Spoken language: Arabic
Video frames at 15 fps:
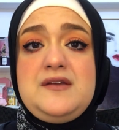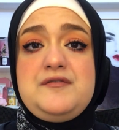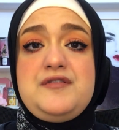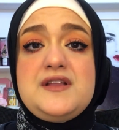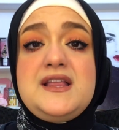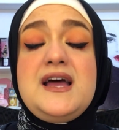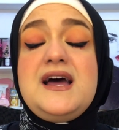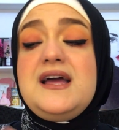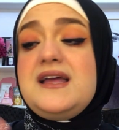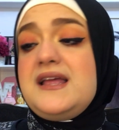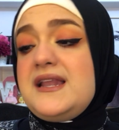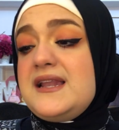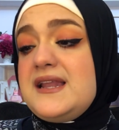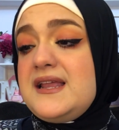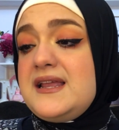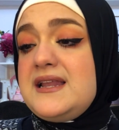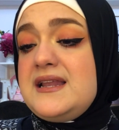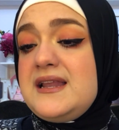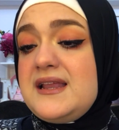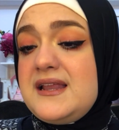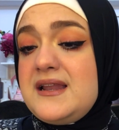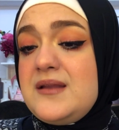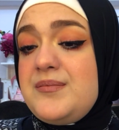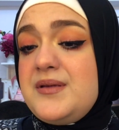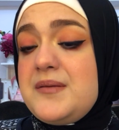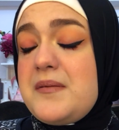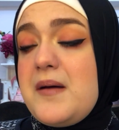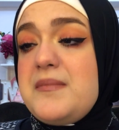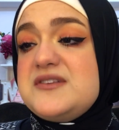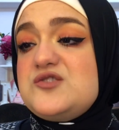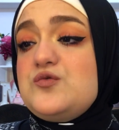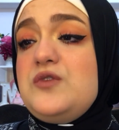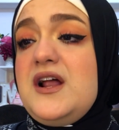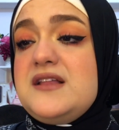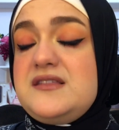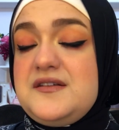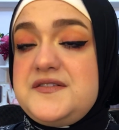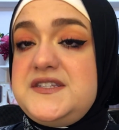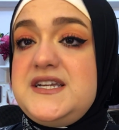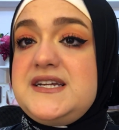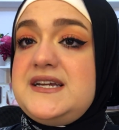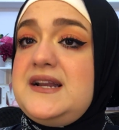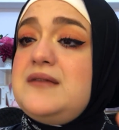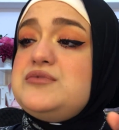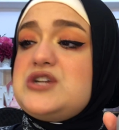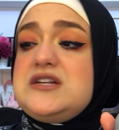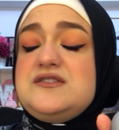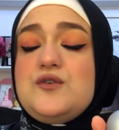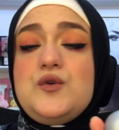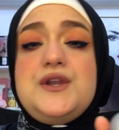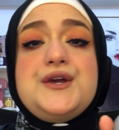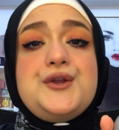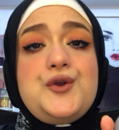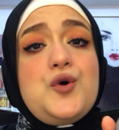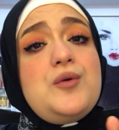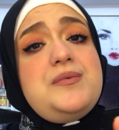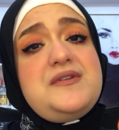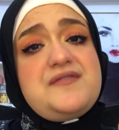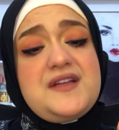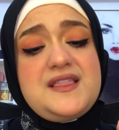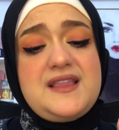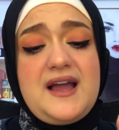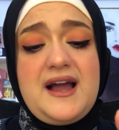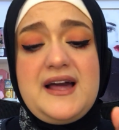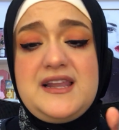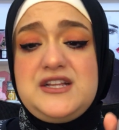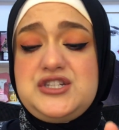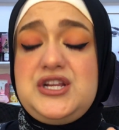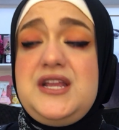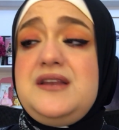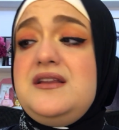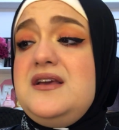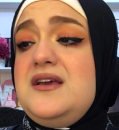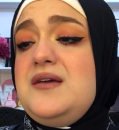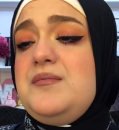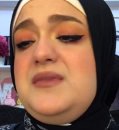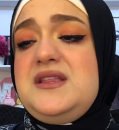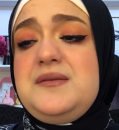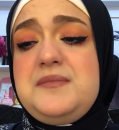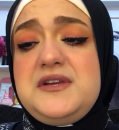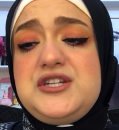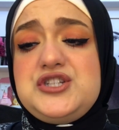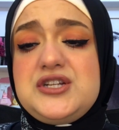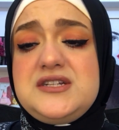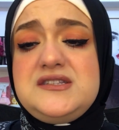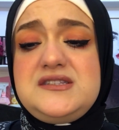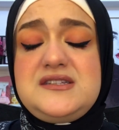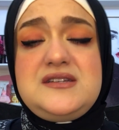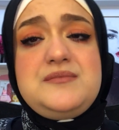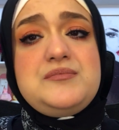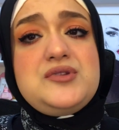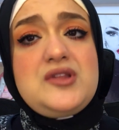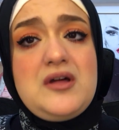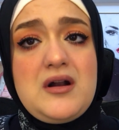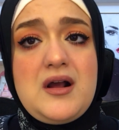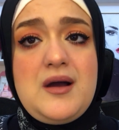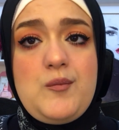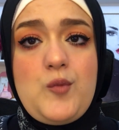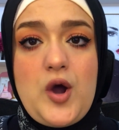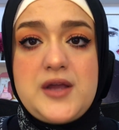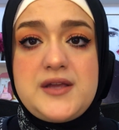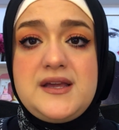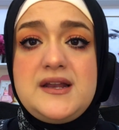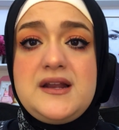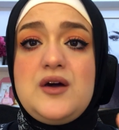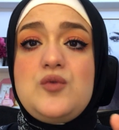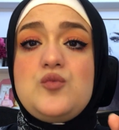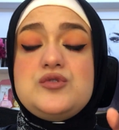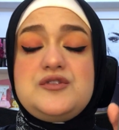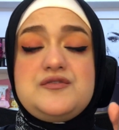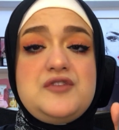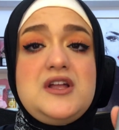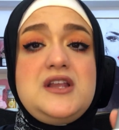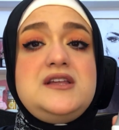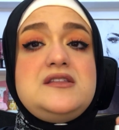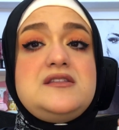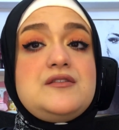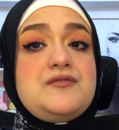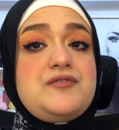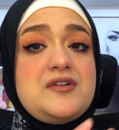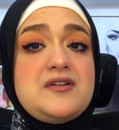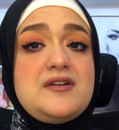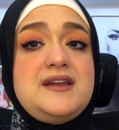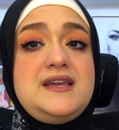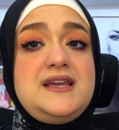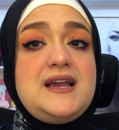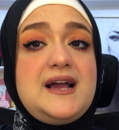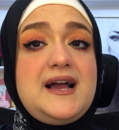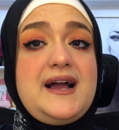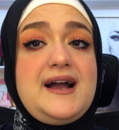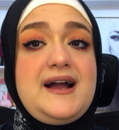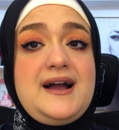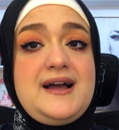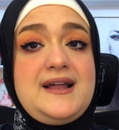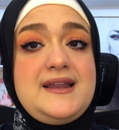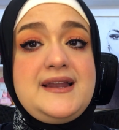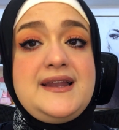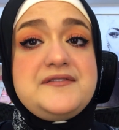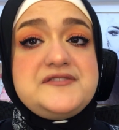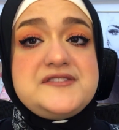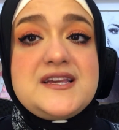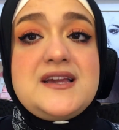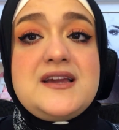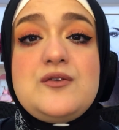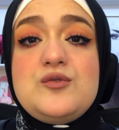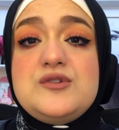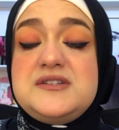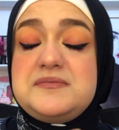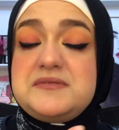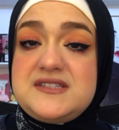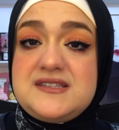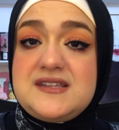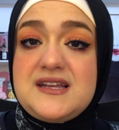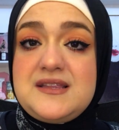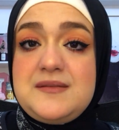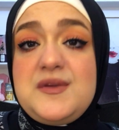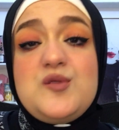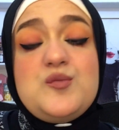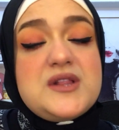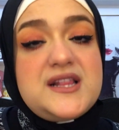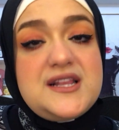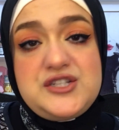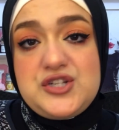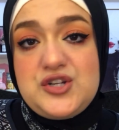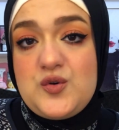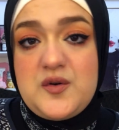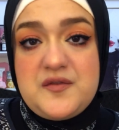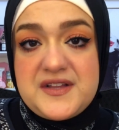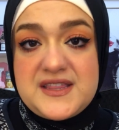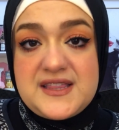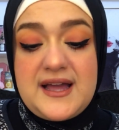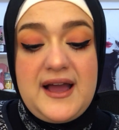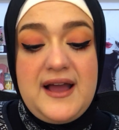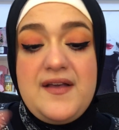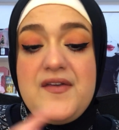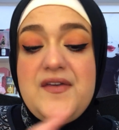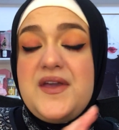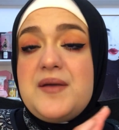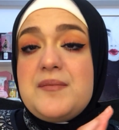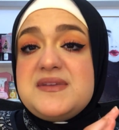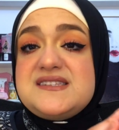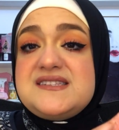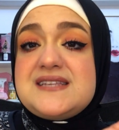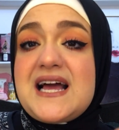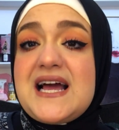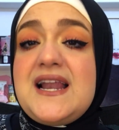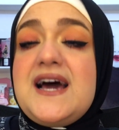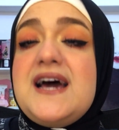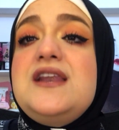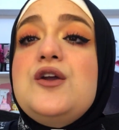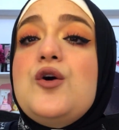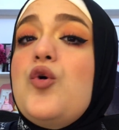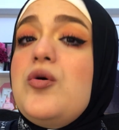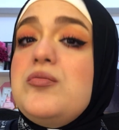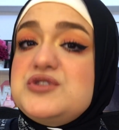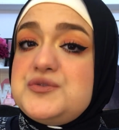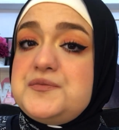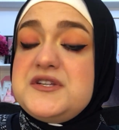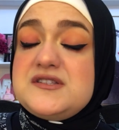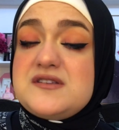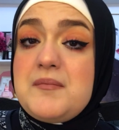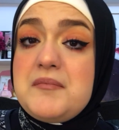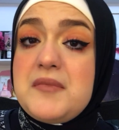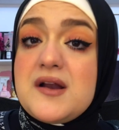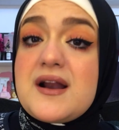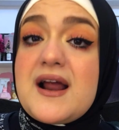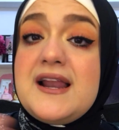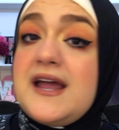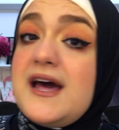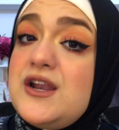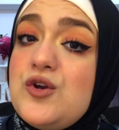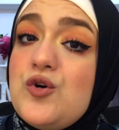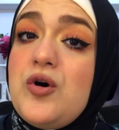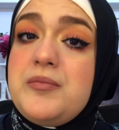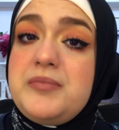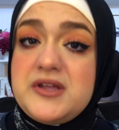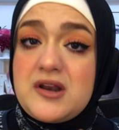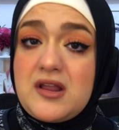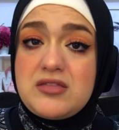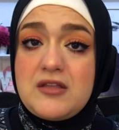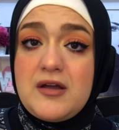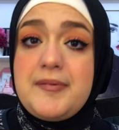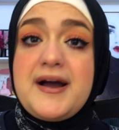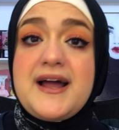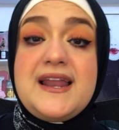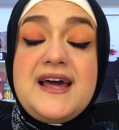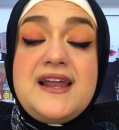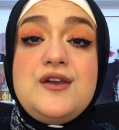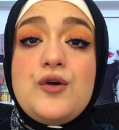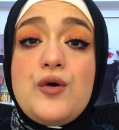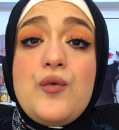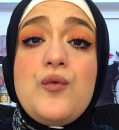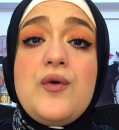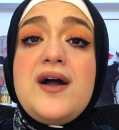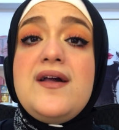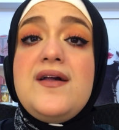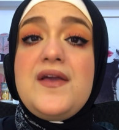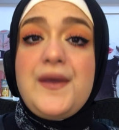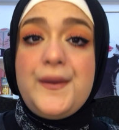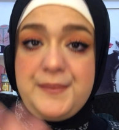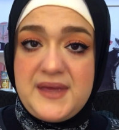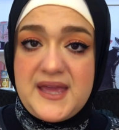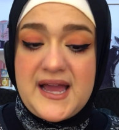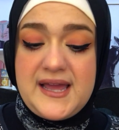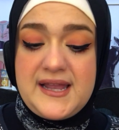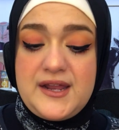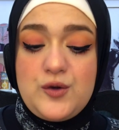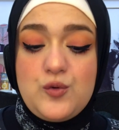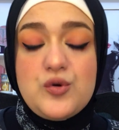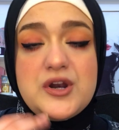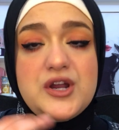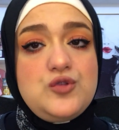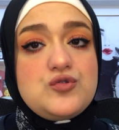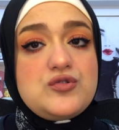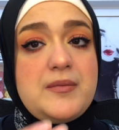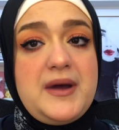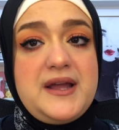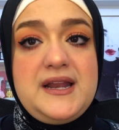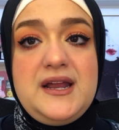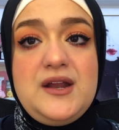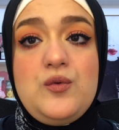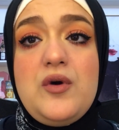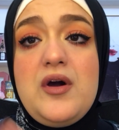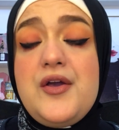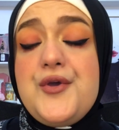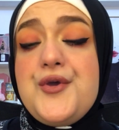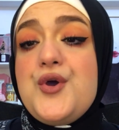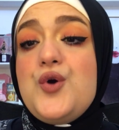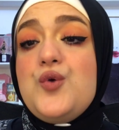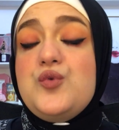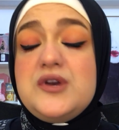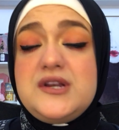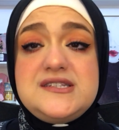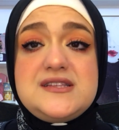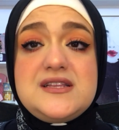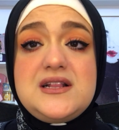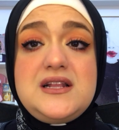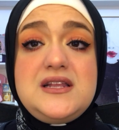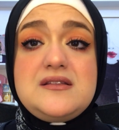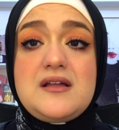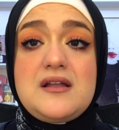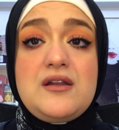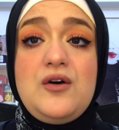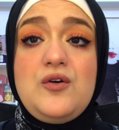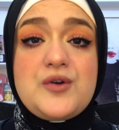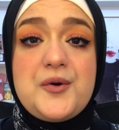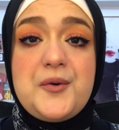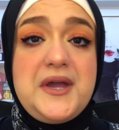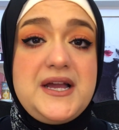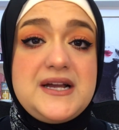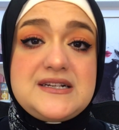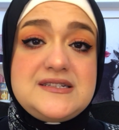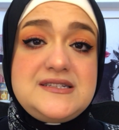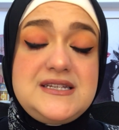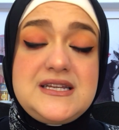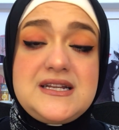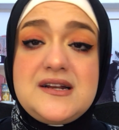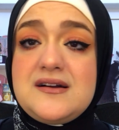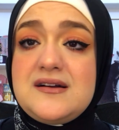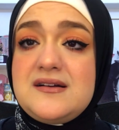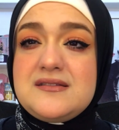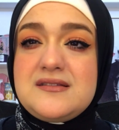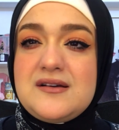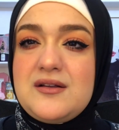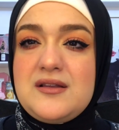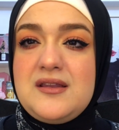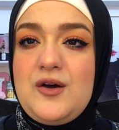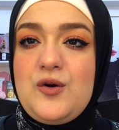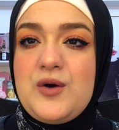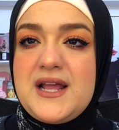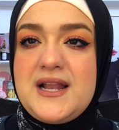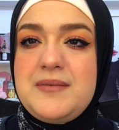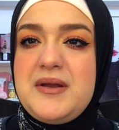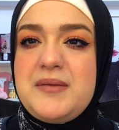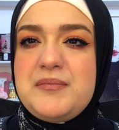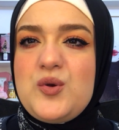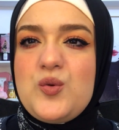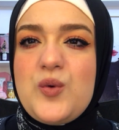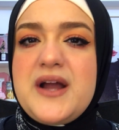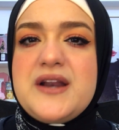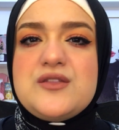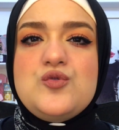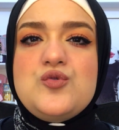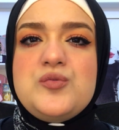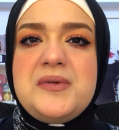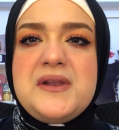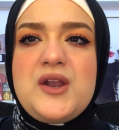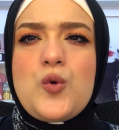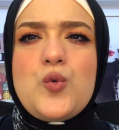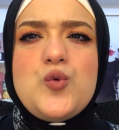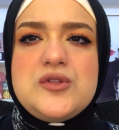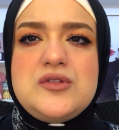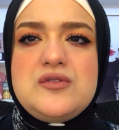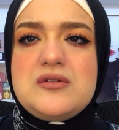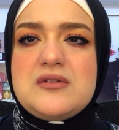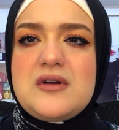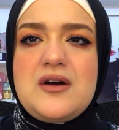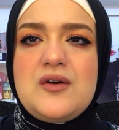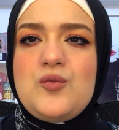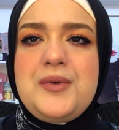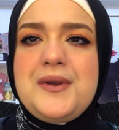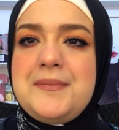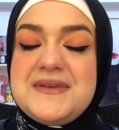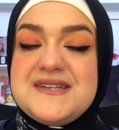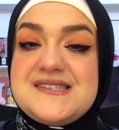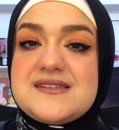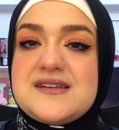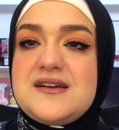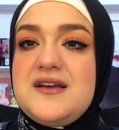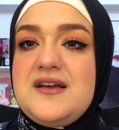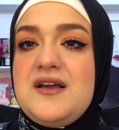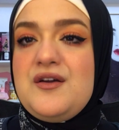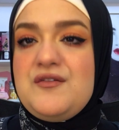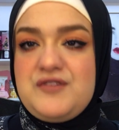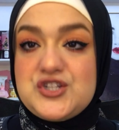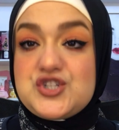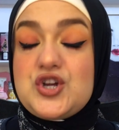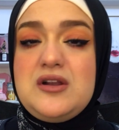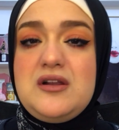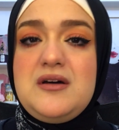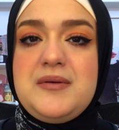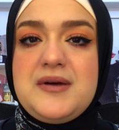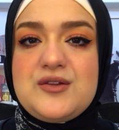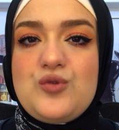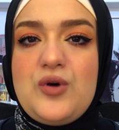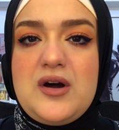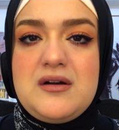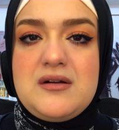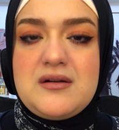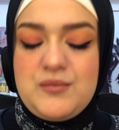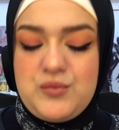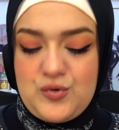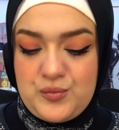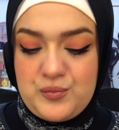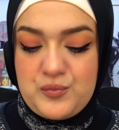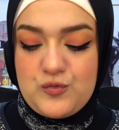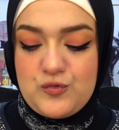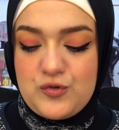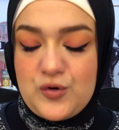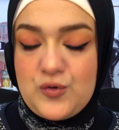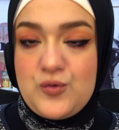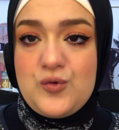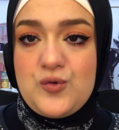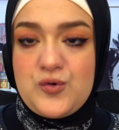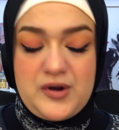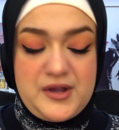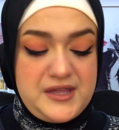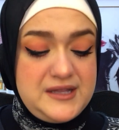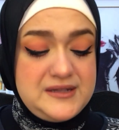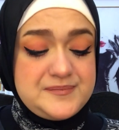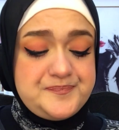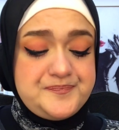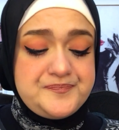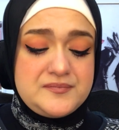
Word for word: فده اللي بيبقى مسؤول عن التفتيح يعني انا مش عايزه اقولك ان هو بيفتح علشان ما تبقيش انت بدرجه معينه وتفضلي تتفرجي على نفسك وانت بتستخدميه وما تلاقيش ان هو فتح بس على الاقل هو مش بيسمر على الاقل هو بيرطب على الاقل هو بيعالج وريحته طبعا حلوه وريسنتلي طلعوا روايح كتيره طلعوا غالبا بالورد وبالعود او بالمسك فان شاء الله برضو هجربهم واقول لكم رايي